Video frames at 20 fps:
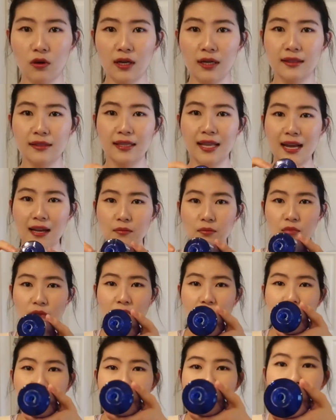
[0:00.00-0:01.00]
很大，不知
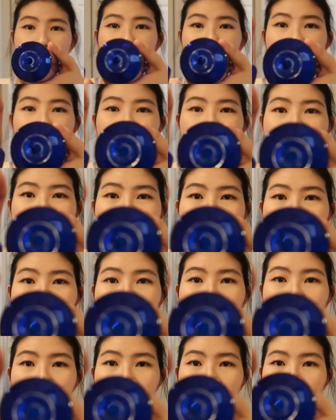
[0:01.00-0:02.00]
道大家能不能看得
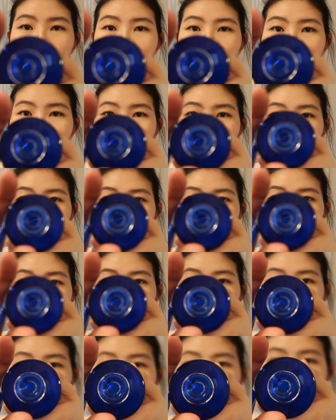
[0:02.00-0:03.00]
到。
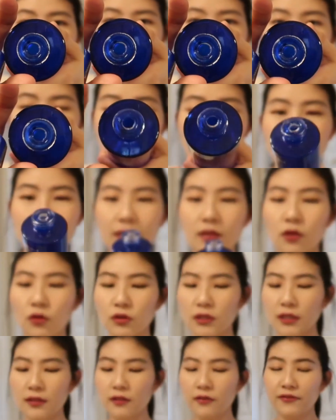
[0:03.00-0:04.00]
就是它这口
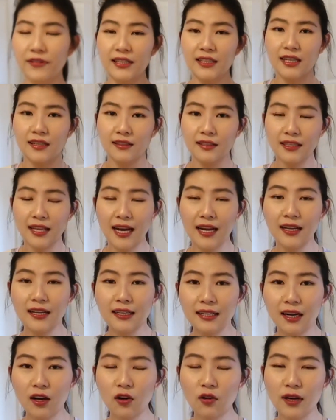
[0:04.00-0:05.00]
真的非常的大，
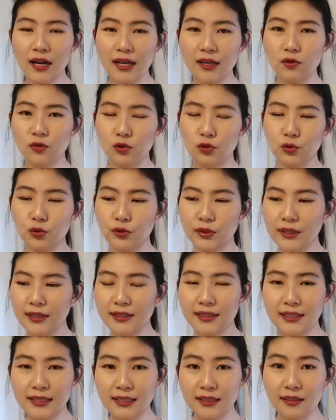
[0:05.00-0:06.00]
它后来有出一
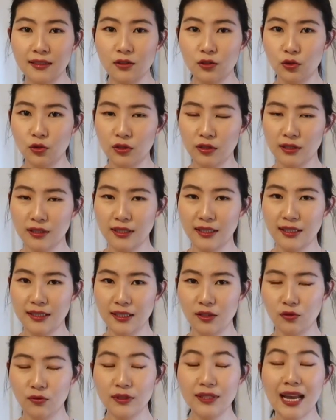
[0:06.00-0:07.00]
个新的，就是可以
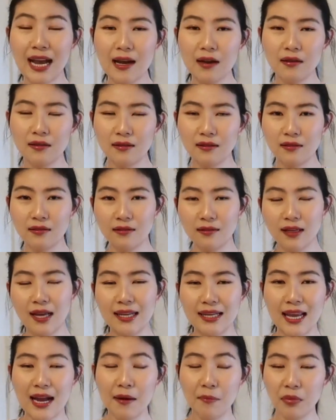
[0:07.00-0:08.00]
那种
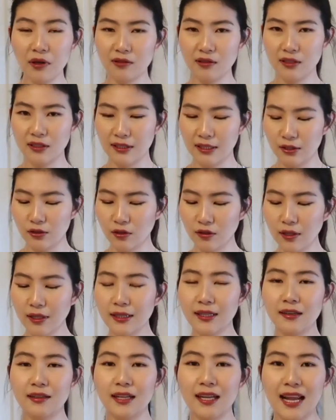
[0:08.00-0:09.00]
按压泵的那种，
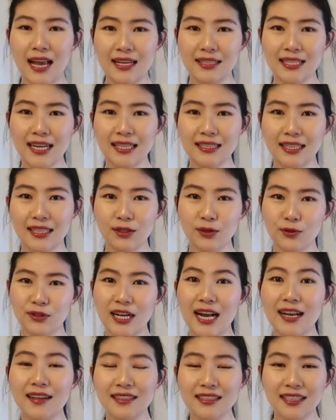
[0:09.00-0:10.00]
但是它俩价钱又
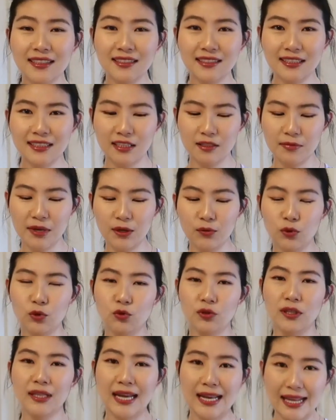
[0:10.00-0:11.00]
差了将近1倍，我
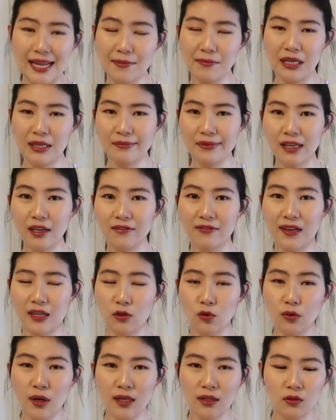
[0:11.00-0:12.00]
觉得大家也没必要，反
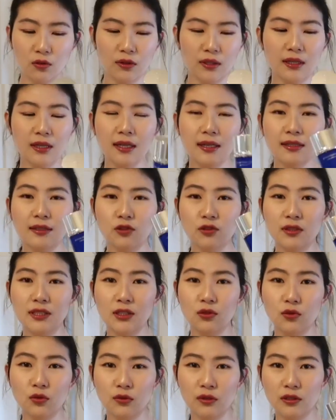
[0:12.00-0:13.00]
正同样的东西你就自
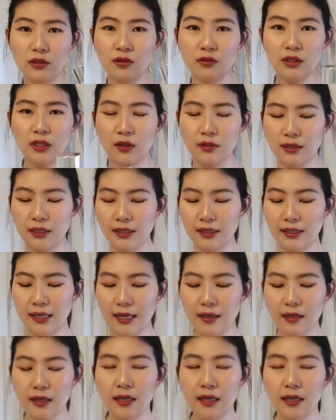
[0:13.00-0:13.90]
己用的时候小心一点。